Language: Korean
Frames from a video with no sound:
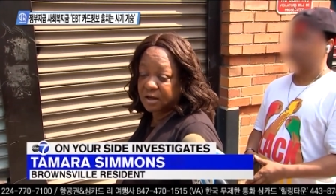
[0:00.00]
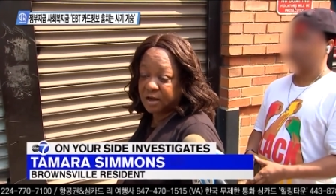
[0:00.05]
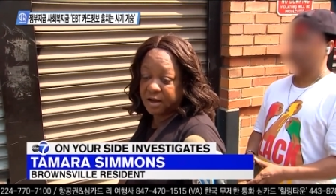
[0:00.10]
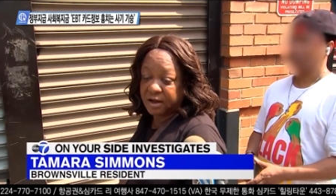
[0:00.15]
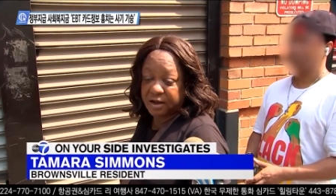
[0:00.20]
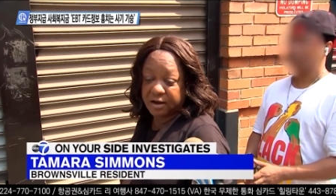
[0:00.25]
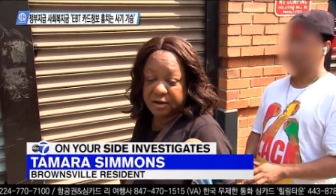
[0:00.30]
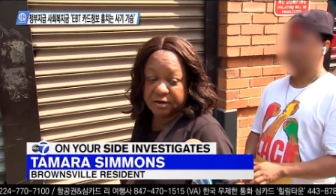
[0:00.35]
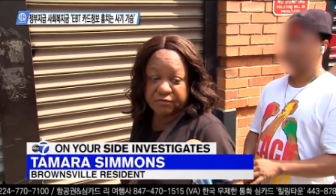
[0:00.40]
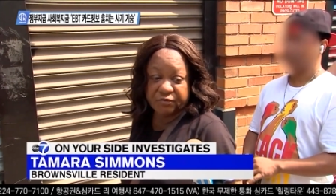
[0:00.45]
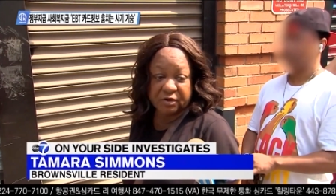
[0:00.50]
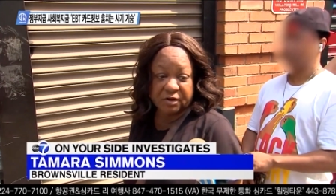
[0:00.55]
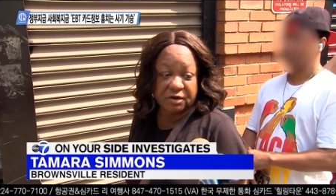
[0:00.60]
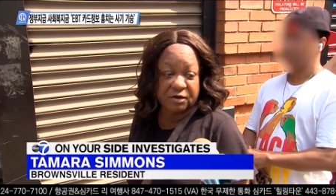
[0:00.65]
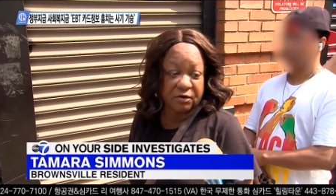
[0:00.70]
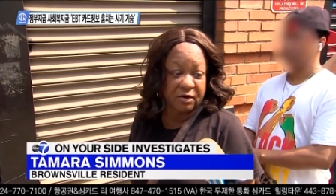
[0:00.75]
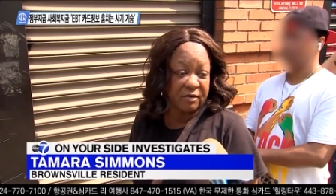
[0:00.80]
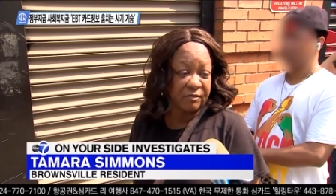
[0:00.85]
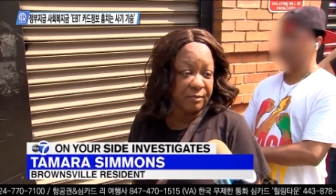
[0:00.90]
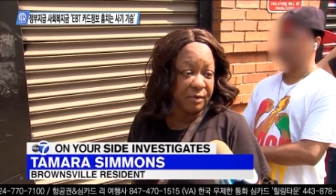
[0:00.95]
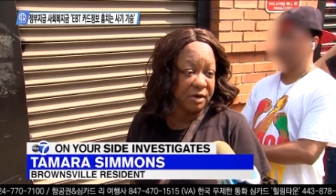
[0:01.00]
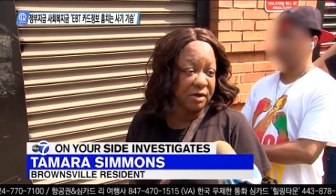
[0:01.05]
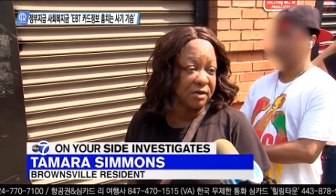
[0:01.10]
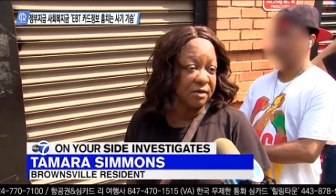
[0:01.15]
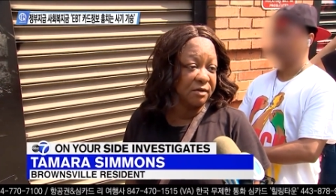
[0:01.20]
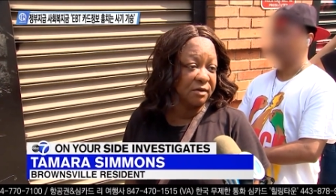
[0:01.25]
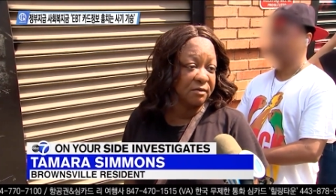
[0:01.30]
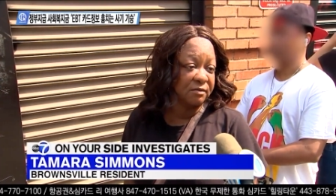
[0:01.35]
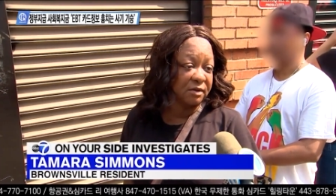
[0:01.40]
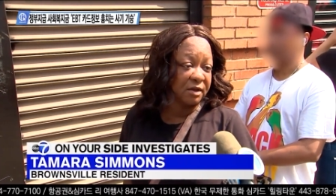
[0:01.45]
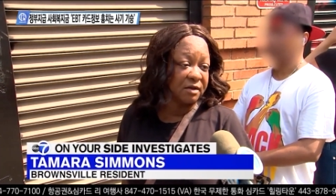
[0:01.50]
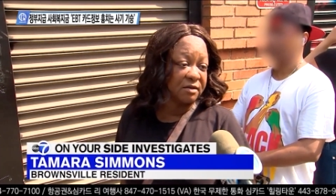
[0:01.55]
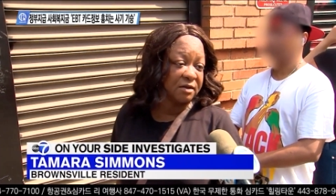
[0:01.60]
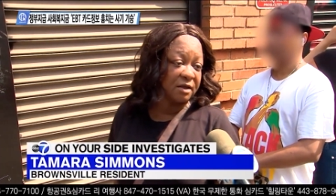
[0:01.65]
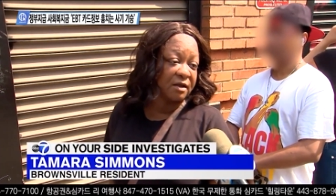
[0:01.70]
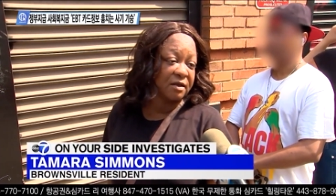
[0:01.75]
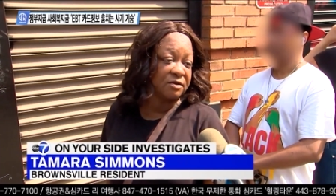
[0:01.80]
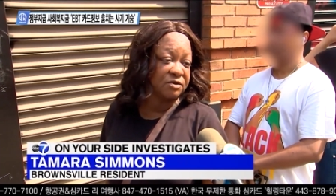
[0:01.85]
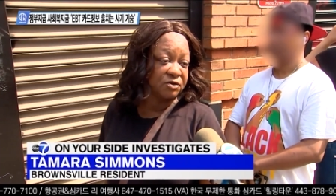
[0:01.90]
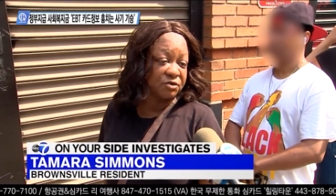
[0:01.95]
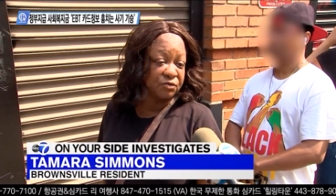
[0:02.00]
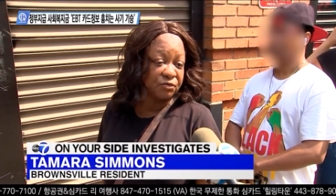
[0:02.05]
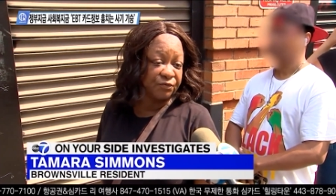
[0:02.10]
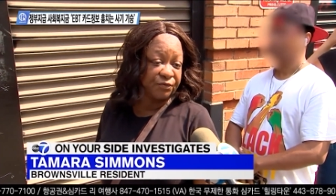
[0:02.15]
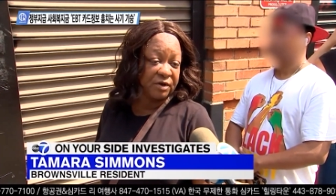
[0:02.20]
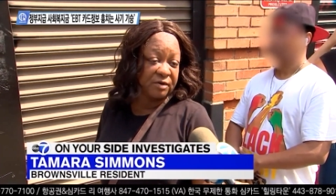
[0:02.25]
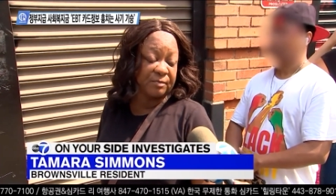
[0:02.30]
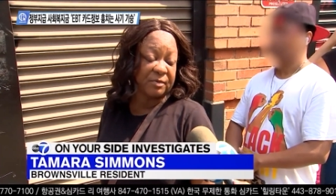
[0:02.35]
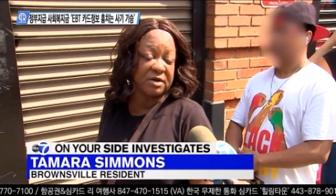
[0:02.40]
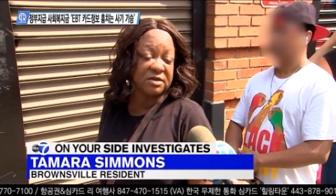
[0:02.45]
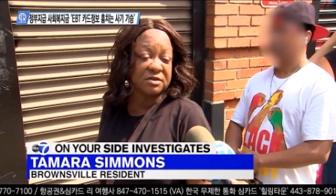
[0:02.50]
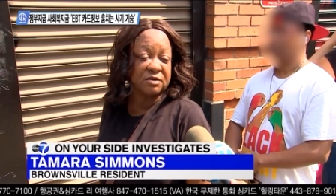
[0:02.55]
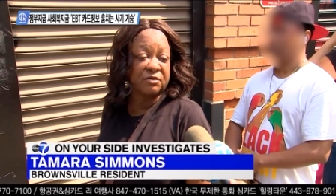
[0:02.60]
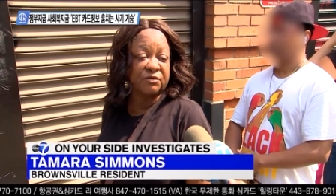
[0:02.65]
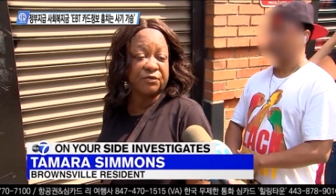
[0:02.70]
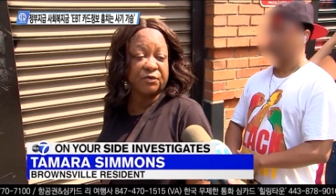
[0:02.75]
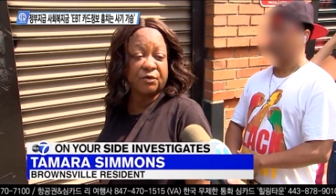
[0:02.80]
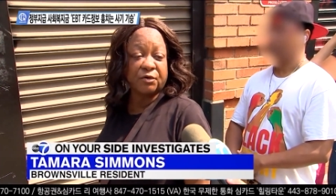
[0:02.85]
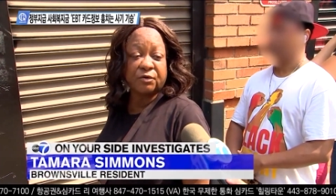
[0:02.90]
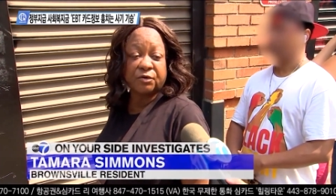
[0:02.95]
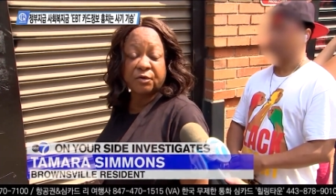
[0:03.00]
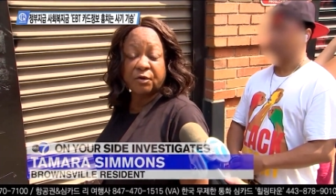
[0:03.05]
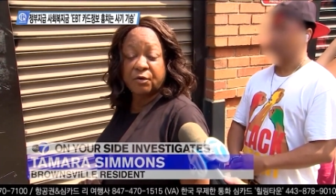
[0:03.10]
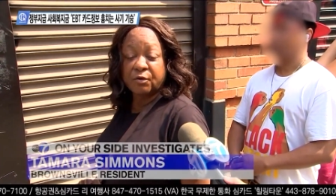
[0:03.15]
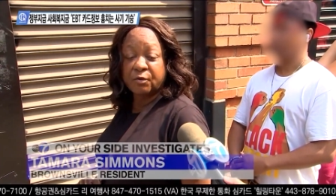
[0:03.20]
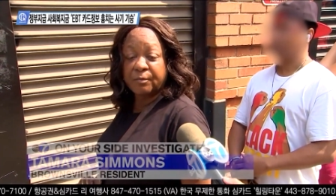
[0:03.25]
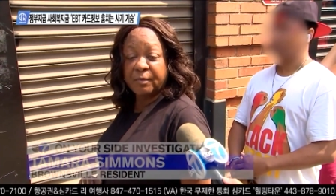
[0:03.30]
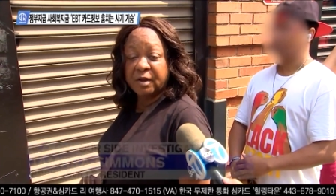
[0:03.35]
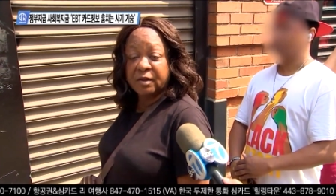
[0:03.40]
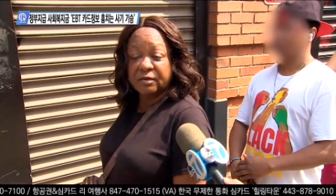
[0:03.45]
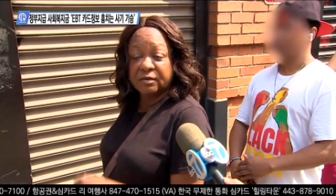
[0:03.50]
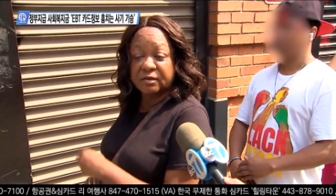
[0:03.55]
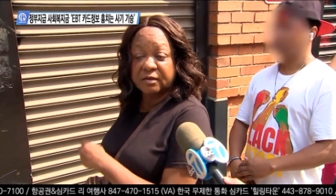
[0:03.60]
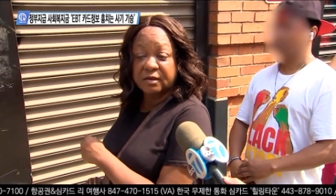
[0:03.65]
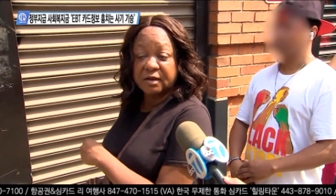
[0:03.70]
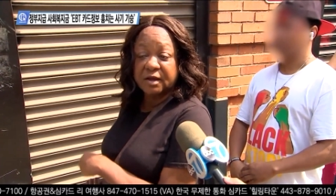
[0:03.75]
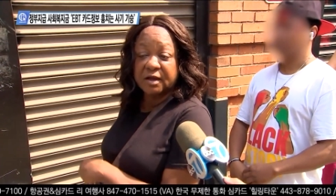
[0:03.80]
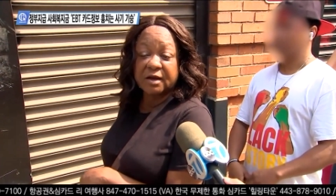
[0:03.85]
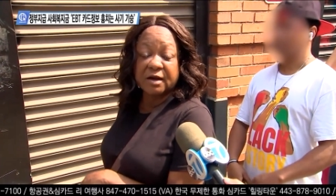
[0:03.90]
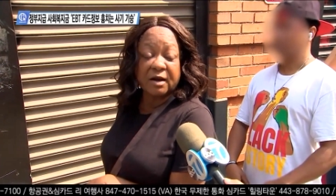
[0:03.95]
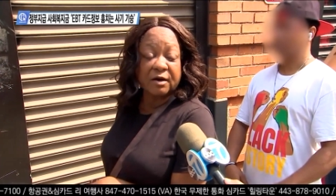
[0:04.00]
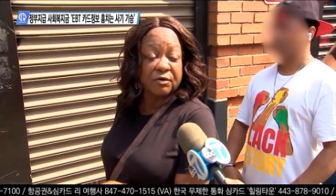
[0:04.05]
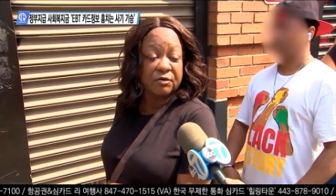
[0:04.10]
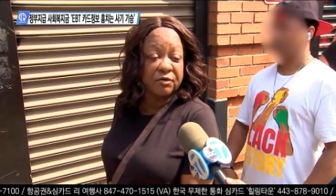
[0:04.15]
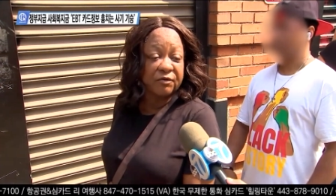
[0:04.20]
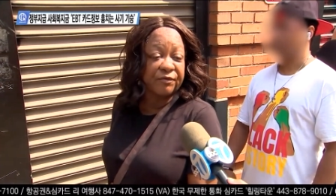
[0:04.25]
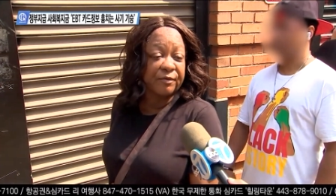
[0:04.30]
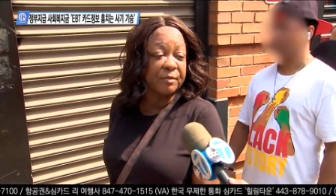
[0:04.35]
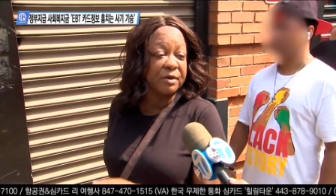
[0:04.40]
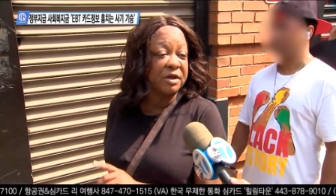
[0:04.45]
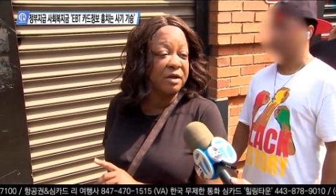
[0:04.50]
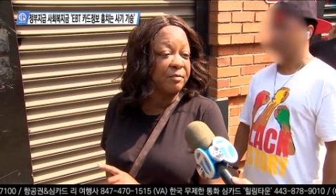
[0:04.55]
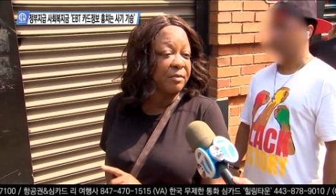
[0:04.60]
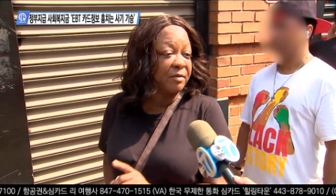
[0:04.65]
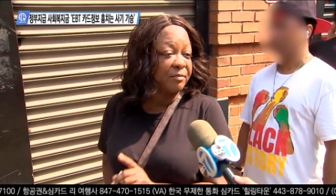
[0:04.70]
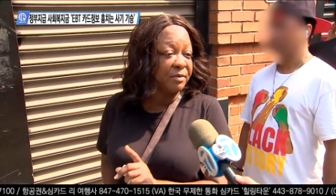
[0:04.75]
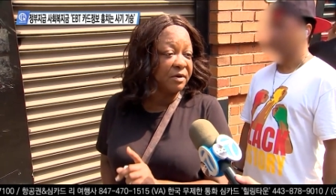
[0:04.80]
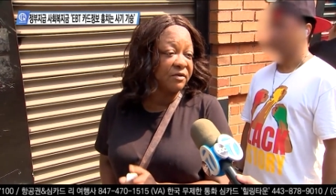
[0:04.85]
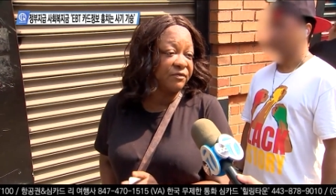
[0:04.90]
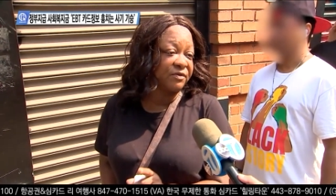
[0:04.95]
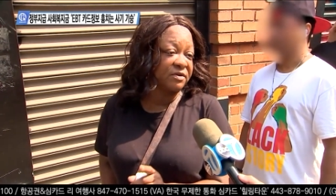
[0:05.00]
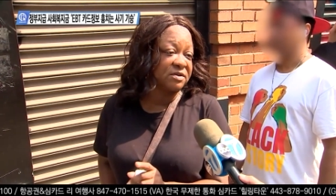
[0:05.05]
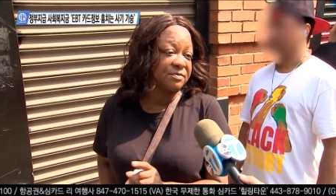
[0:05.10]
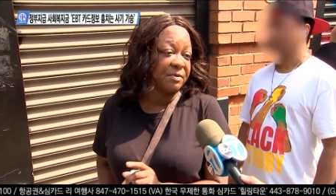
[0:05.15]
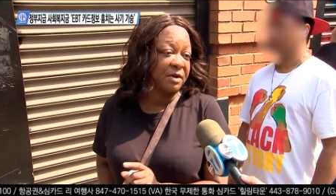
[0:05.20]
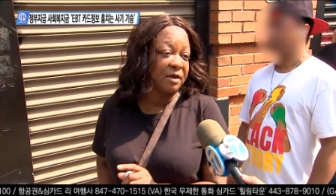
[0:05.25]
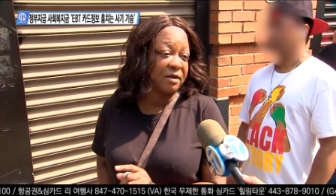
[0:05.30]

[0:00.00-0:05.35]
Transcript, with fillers: 작은 카메라를 설치하는 경우도 있기 때문에 카드 비밀번호를 입력할 시 손으로